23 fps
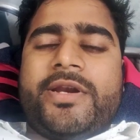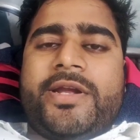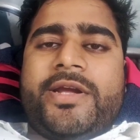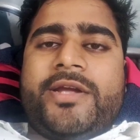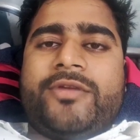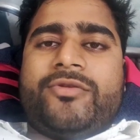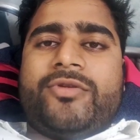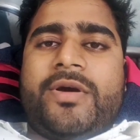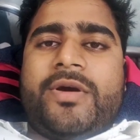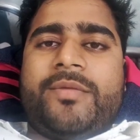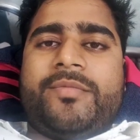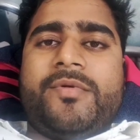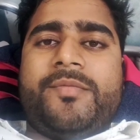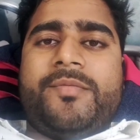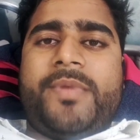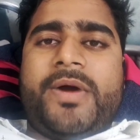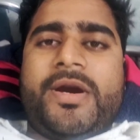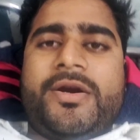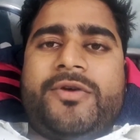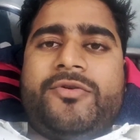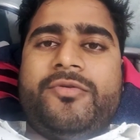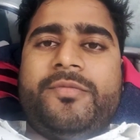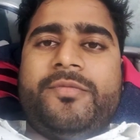करेंगे तो आपको
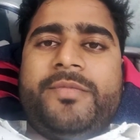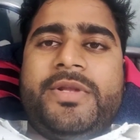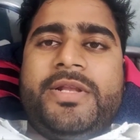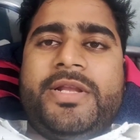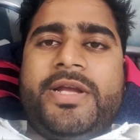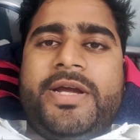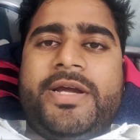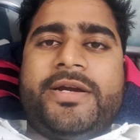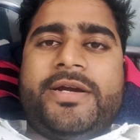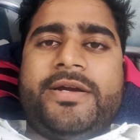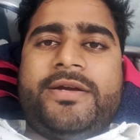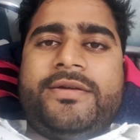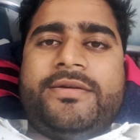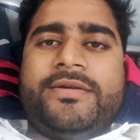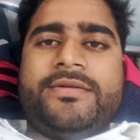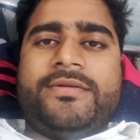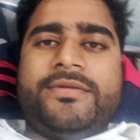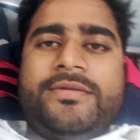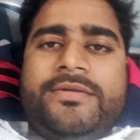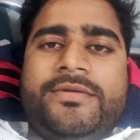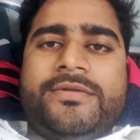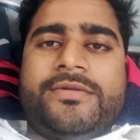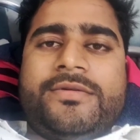पार्ट टू मिल जाएगा
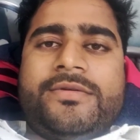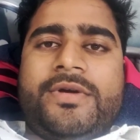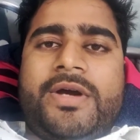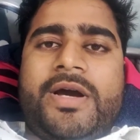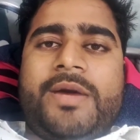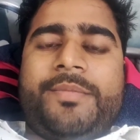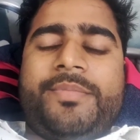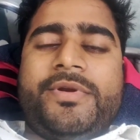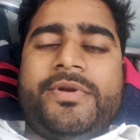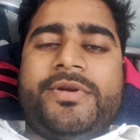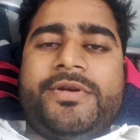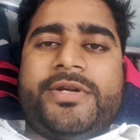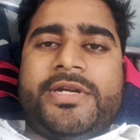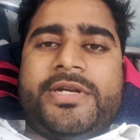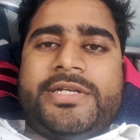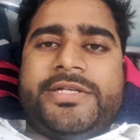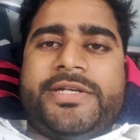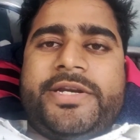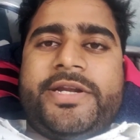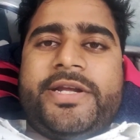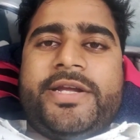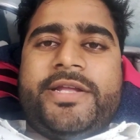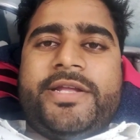काफ़ी
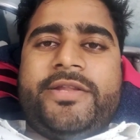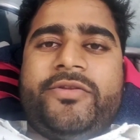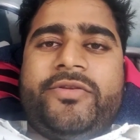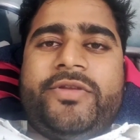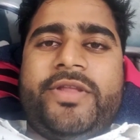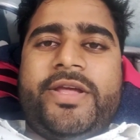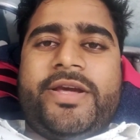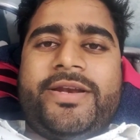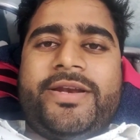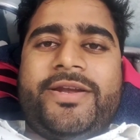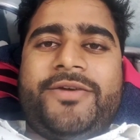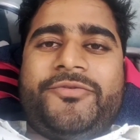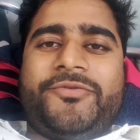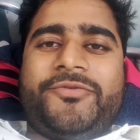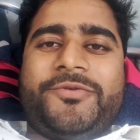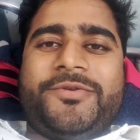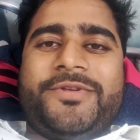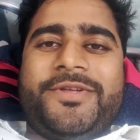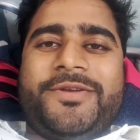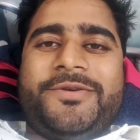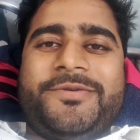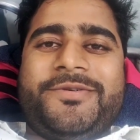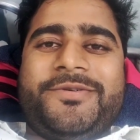इंटरेस्टिंग है तो देखना
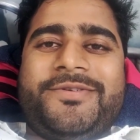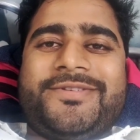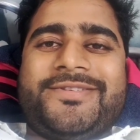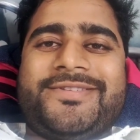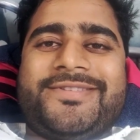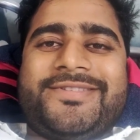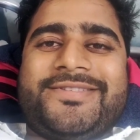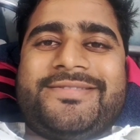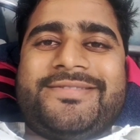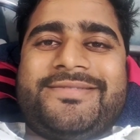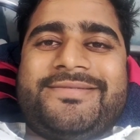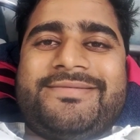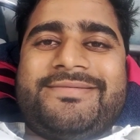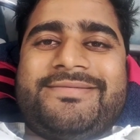उसको ज़रूर